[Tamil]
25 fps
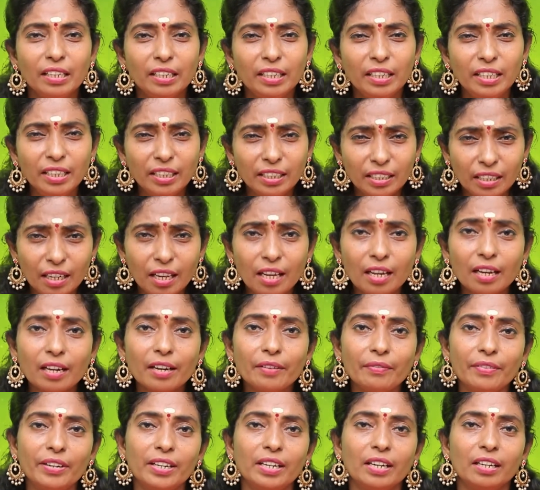
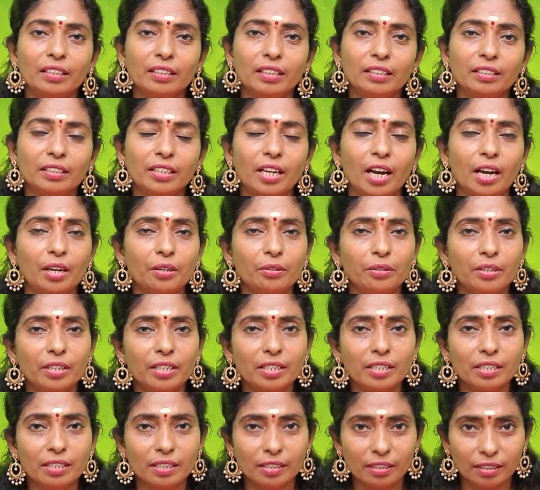நீங்களாகவே அதாவது
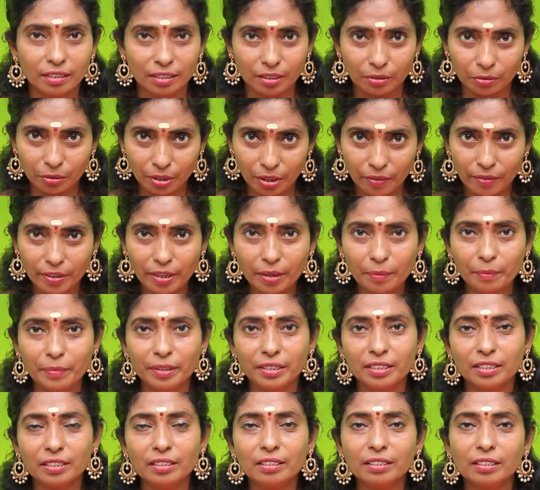யாருடைய உதவியும்
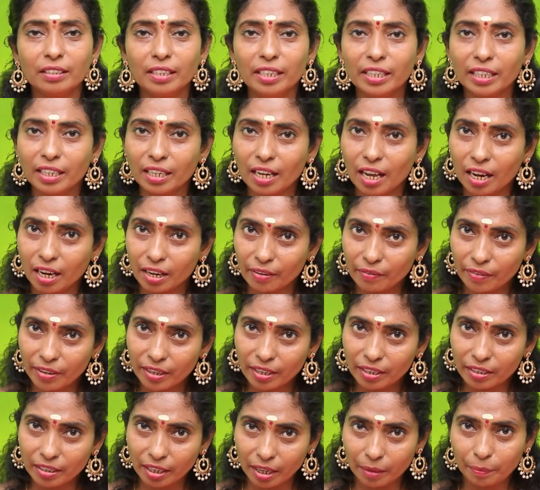இன்றி நீங்களாகவே
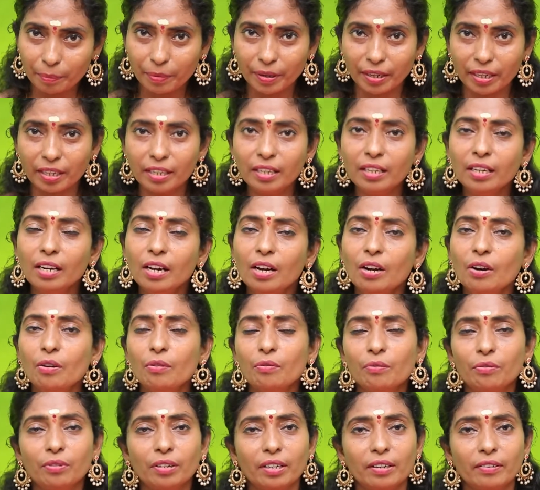ட்ரை பண்ணி
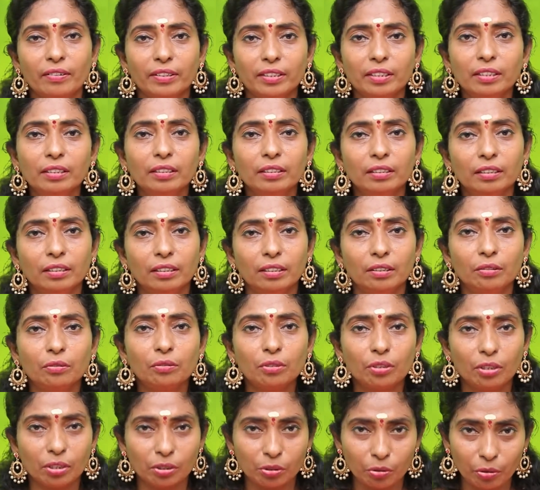உங்களுக்கு வந்து
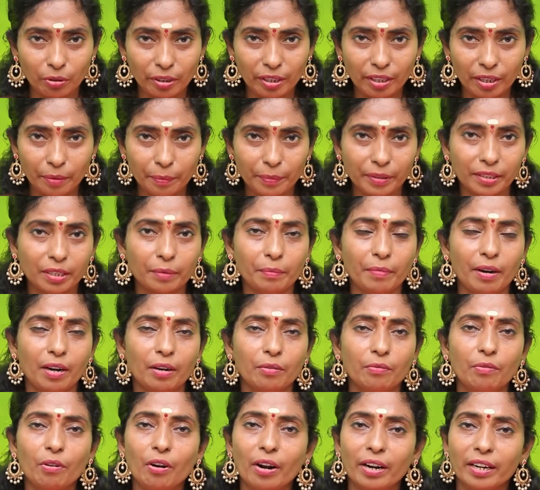உங்களோட தொழில்
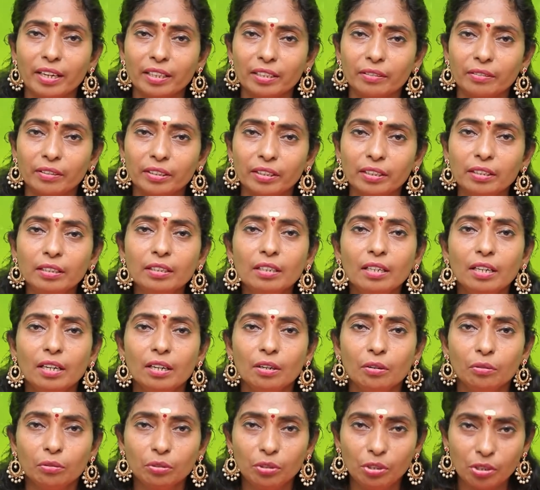நிமித்தமாகவோ அல்லது வந்து
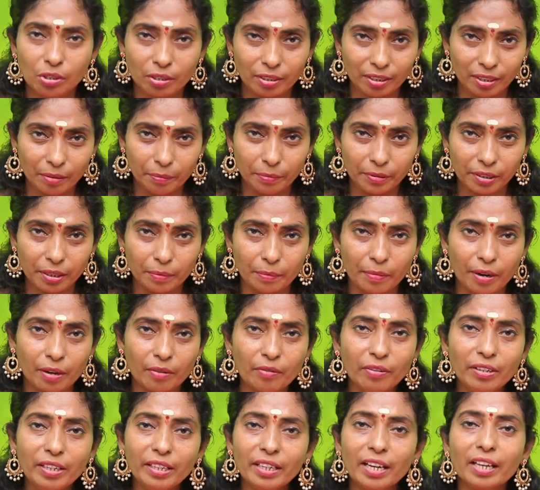உத்தியோக
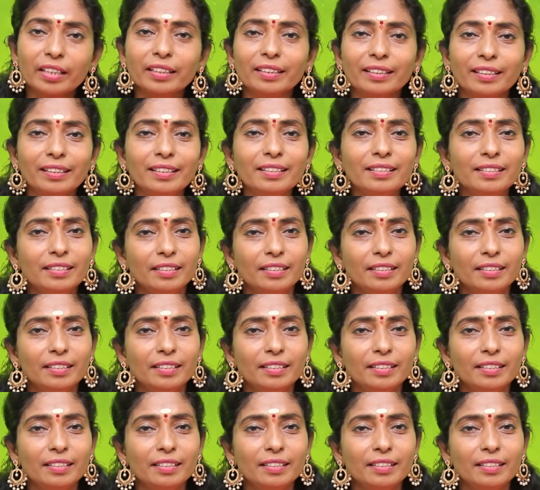நிமித்தமாகவோ நீங்கள் அதில்